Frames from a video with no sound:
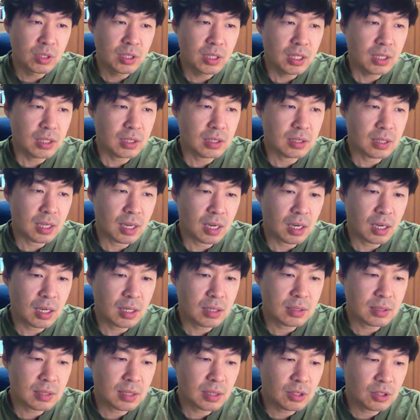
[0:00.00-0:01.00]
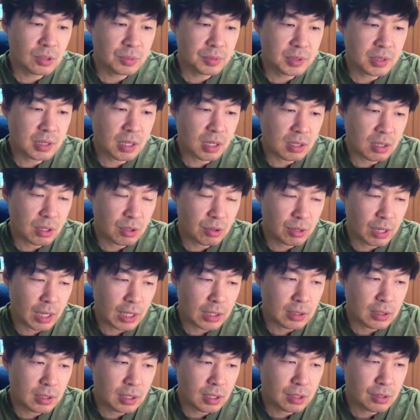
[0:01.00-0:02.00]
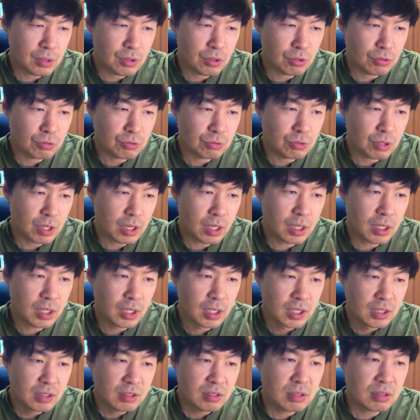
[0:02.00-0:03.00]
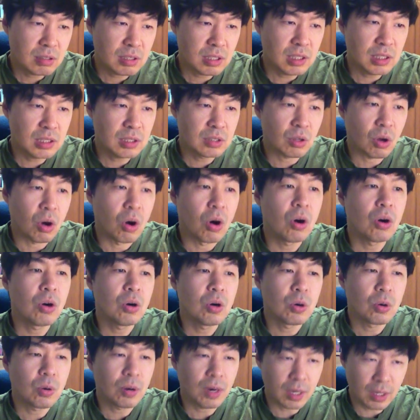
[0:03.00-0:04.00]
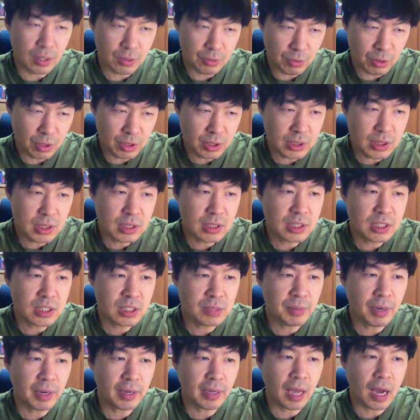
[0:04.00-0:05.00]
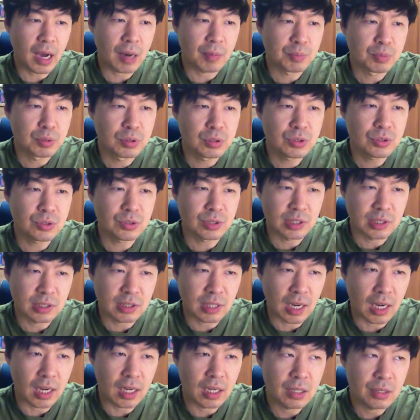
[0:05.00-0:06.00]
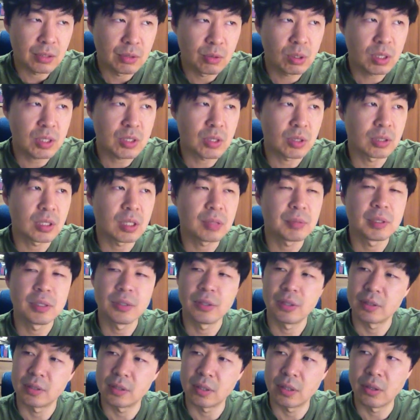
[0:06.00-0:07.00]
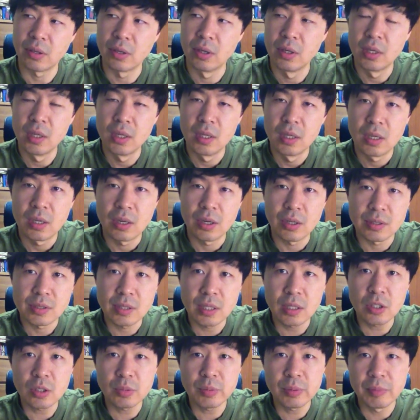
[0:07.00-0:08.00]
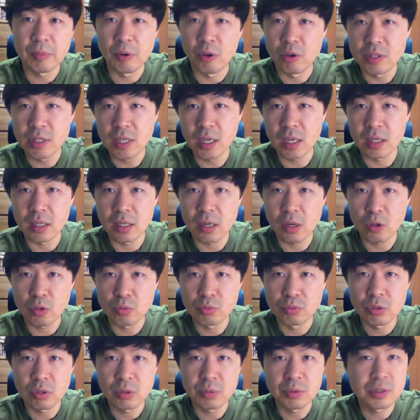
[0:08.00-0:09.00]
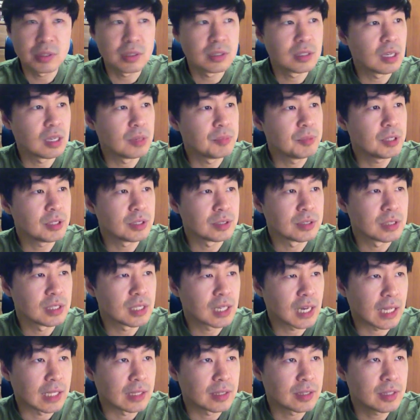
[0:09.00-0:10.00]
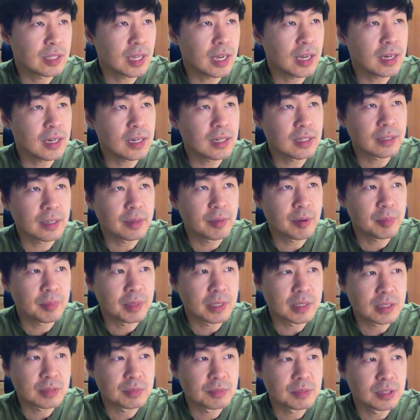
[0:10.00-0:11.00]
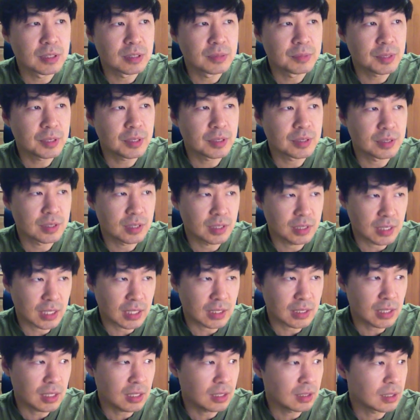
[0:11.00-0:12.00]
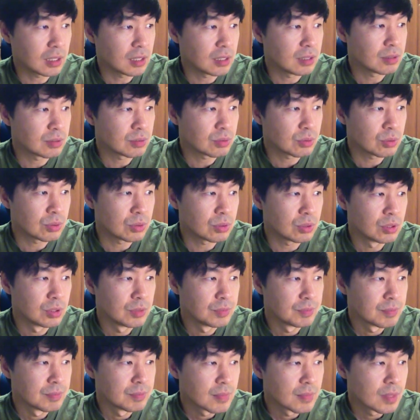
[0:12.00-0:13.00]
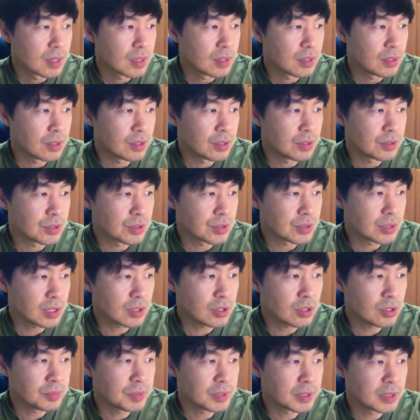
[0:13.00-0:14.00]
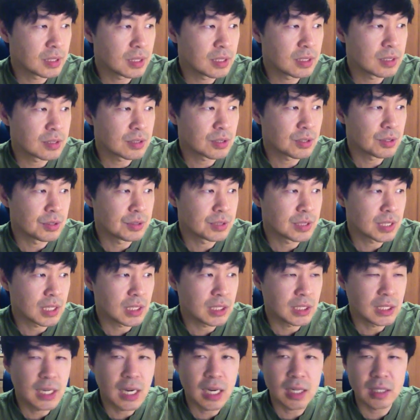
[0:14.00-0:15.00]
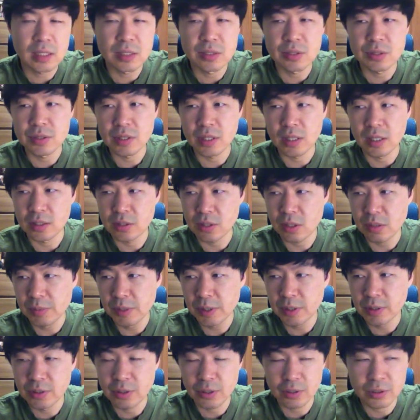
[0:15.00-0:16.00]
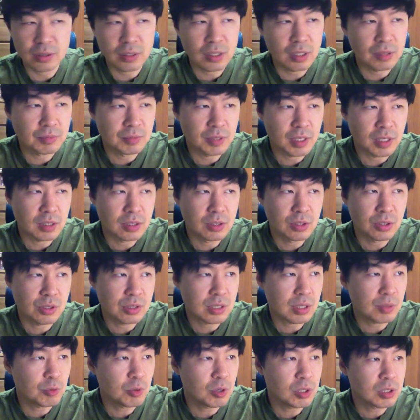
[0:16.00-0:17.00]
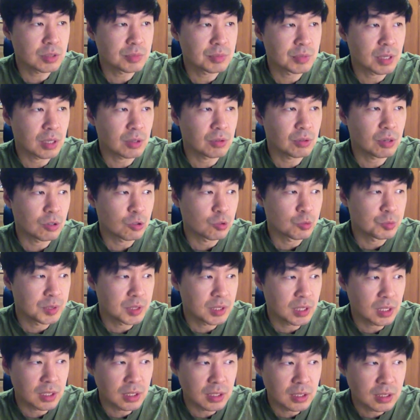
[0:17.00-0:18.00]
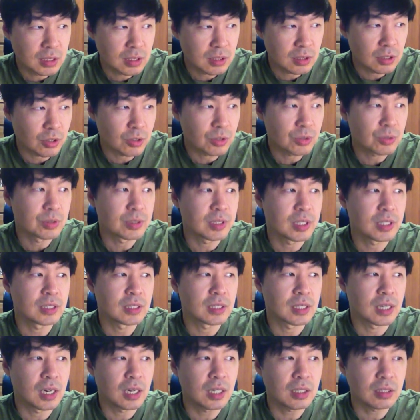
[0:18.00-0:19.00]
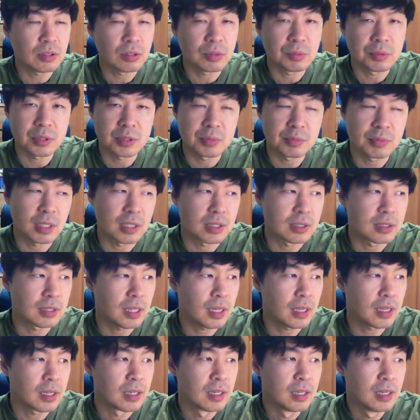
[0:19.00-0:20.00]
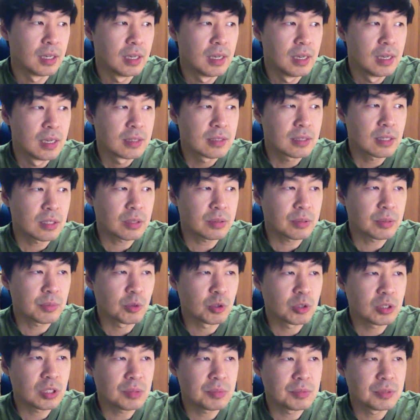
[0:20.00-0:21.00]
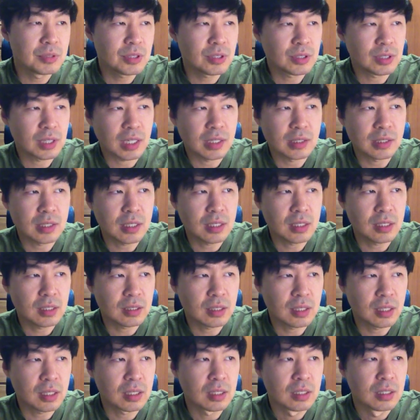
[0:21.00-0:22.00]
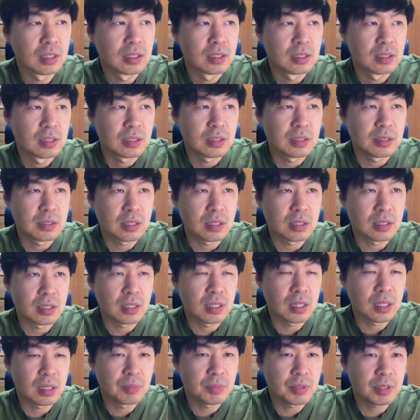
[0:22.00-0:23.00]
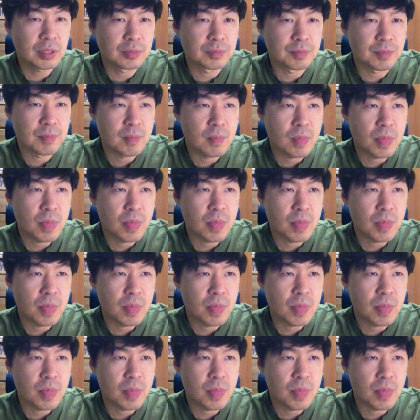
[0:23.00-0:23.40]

본인의 기타가 셋업이 제대로 안 된 경우에 특히 더 훨씬 심하게 아플 수 있다. 이게 정답인 것 같아요. 어, 셋업이 뭐냐라고 물어보신다면 간단하게만 말씀드리면 자세하게는 또 어, 저 셋업에 대해서 제 2강에서 제가 설명드렸기 때문에 그걸 참고하시면 될 것 같고 밑에 링크 걸어 놓을 테니까 그거 보시면 되는데 셋업이 뭐냐면요. 간단하게 이제 얘기하면